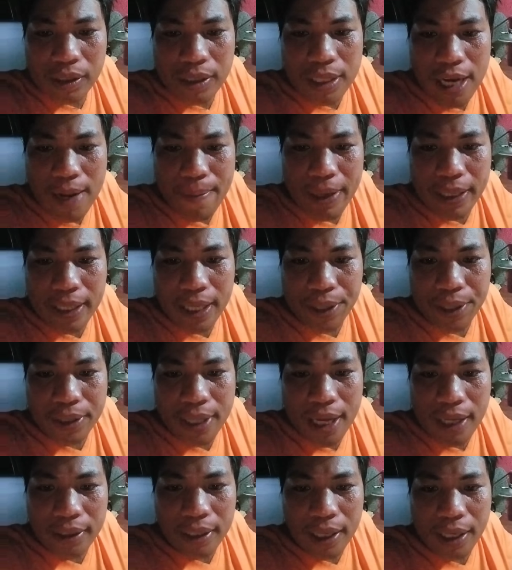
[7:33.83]
salamat kayo
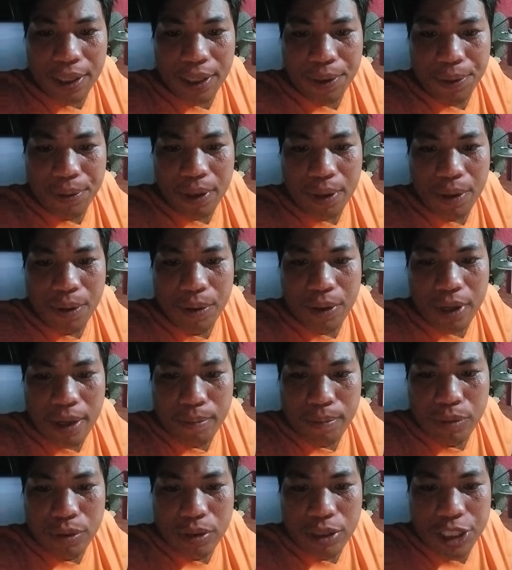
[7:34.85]
tang thank you daog
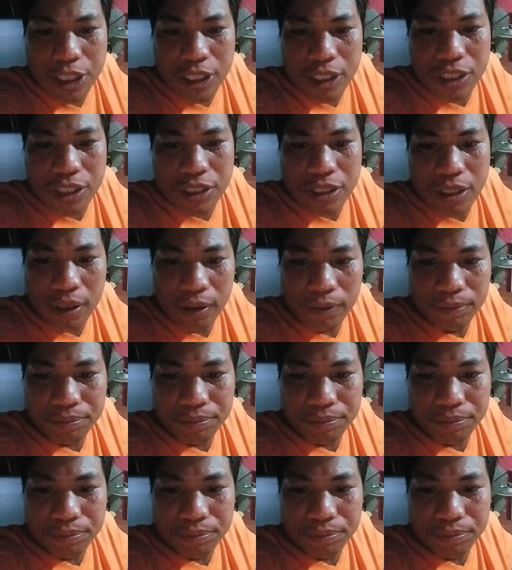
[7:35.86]
Rambulgis